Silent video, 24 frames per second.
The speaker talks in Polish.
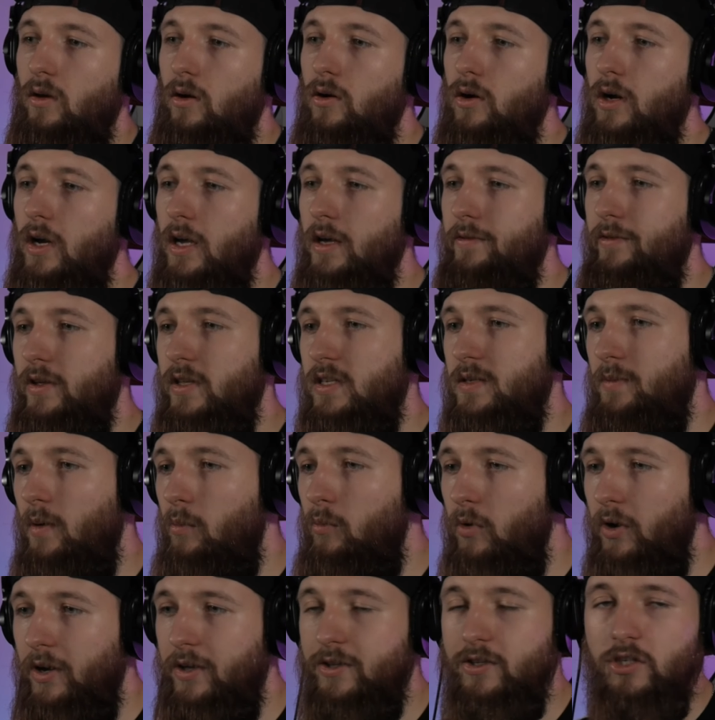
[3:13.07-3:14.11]
Ok, więc mam
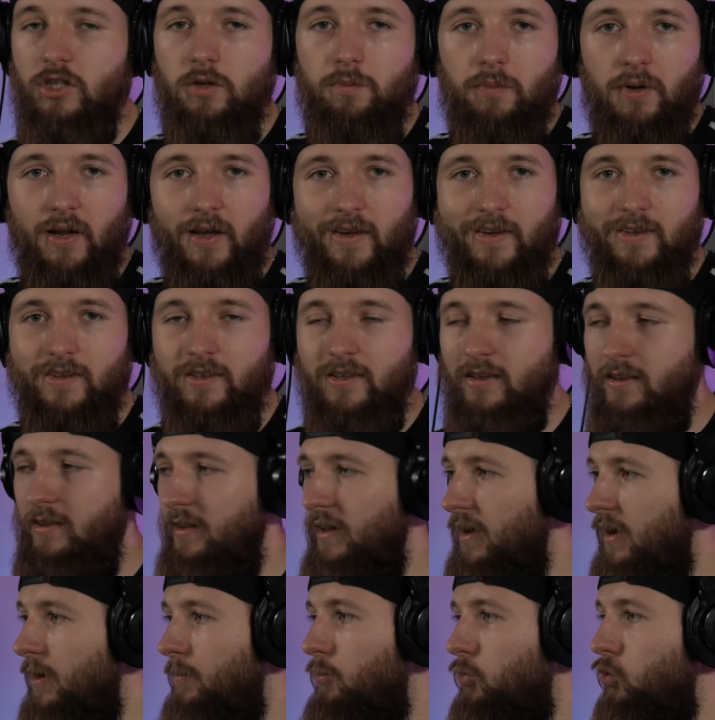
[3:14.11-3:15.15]
moje trzy pluginy
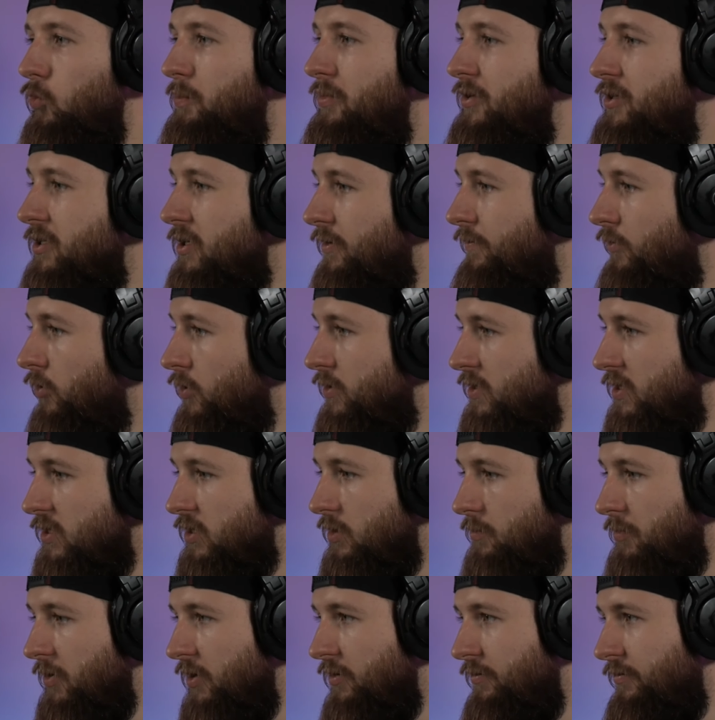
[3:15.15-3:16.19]
na pulpicie, wchodzę
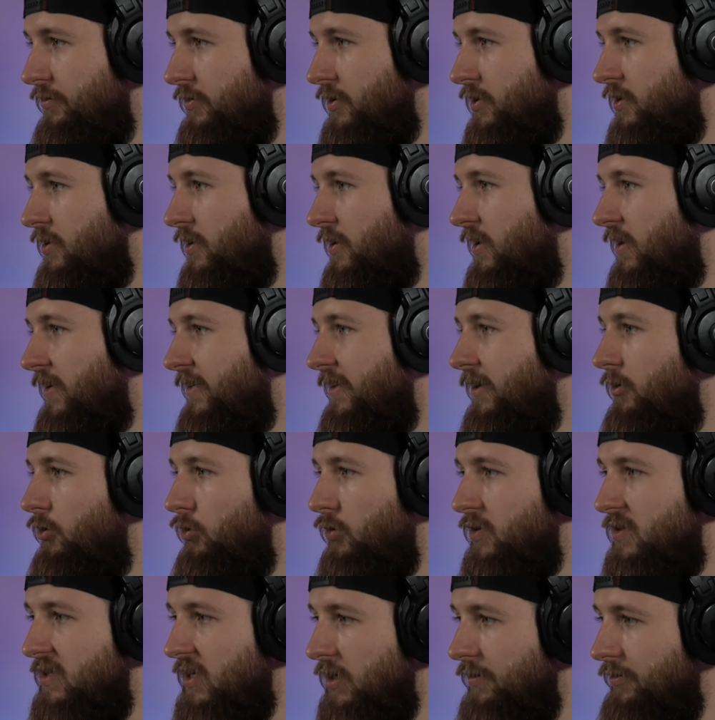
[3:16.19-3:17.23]
sobie w
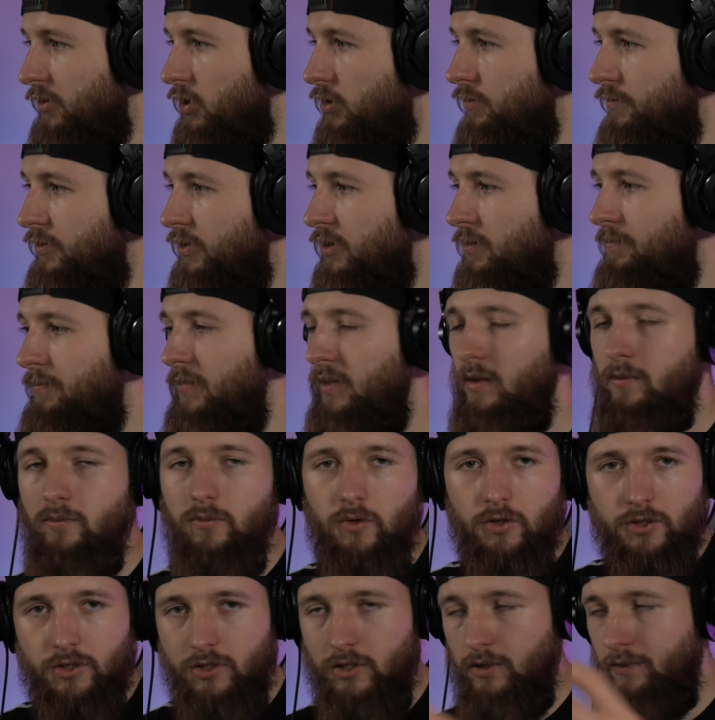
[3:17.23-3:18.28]
katalog serwerowy, no,
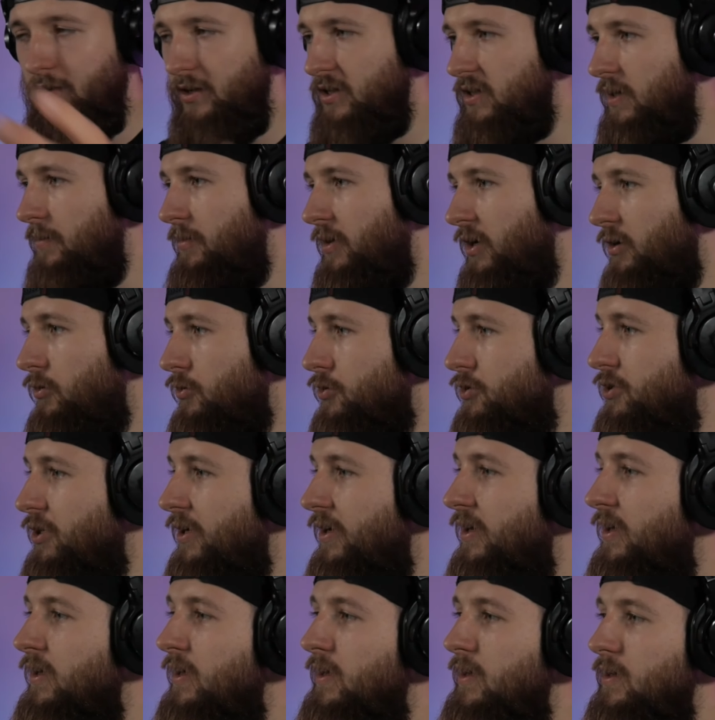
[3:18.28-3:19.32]
możecie wejść tam na hoście
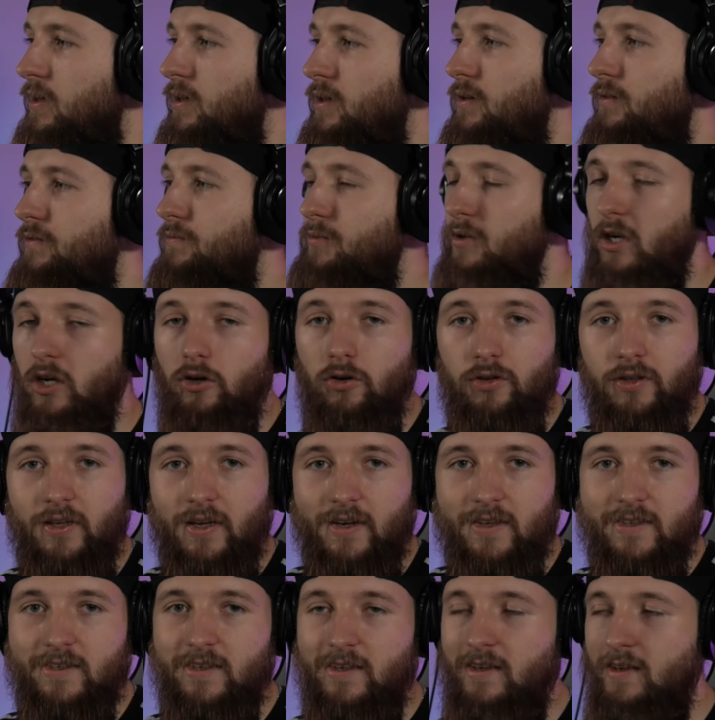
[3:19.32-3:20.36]
e, w
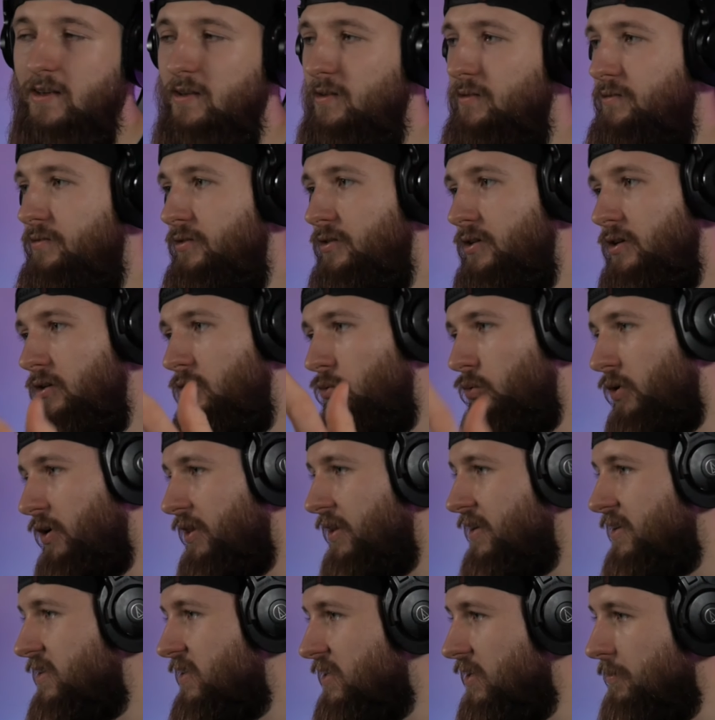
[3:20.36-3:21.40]
przeglądarce, w
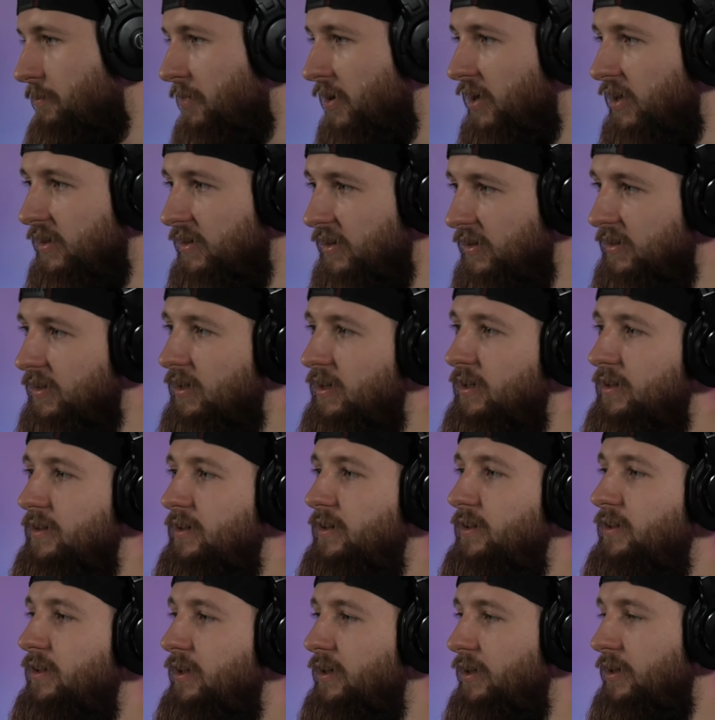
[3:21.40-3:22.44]
WinSCP i tak dalej, i
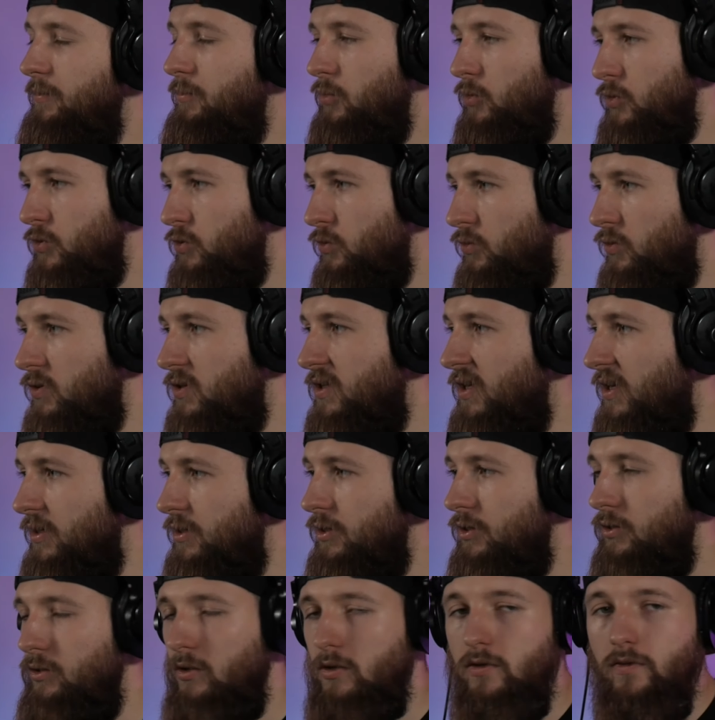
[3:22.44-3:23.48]
tak dalej, po prostu dostańcie
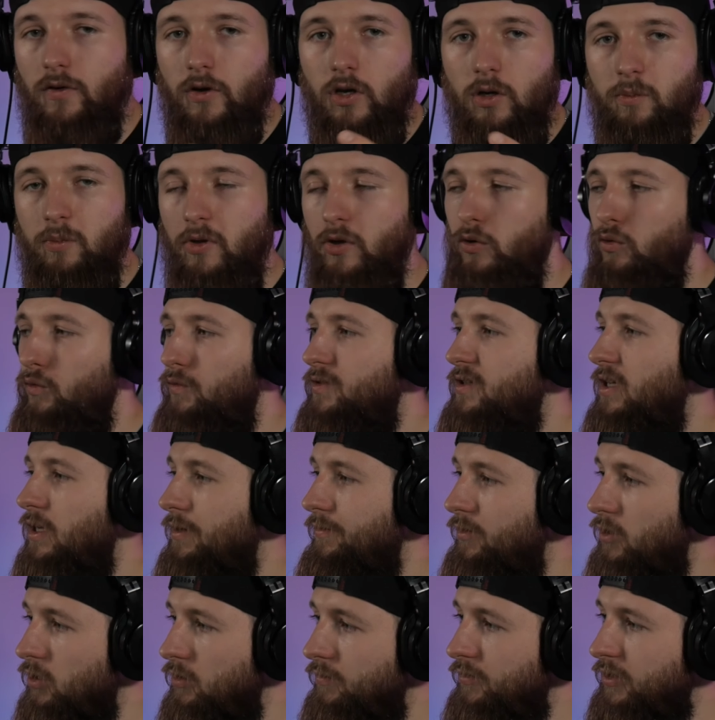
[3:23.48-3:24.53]
się do swoich plików
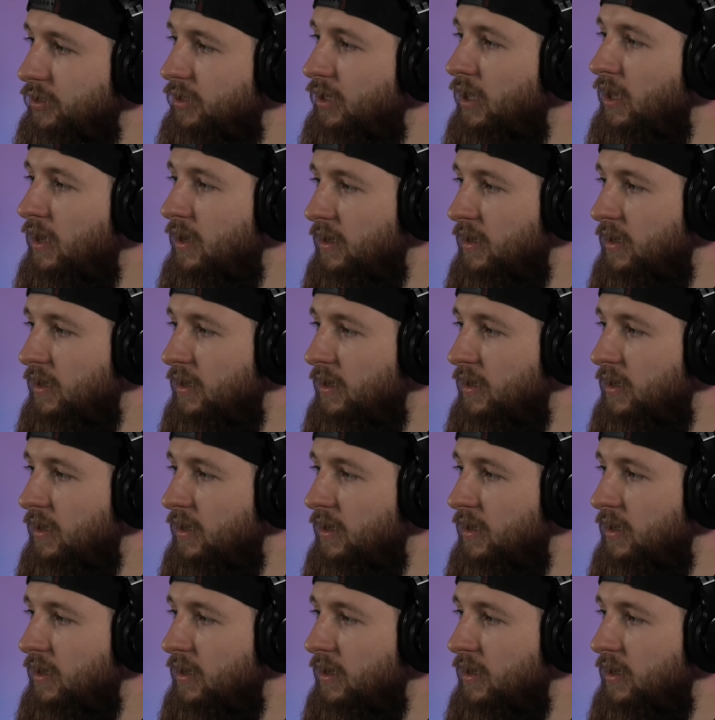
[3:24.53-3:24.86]
serwerowych,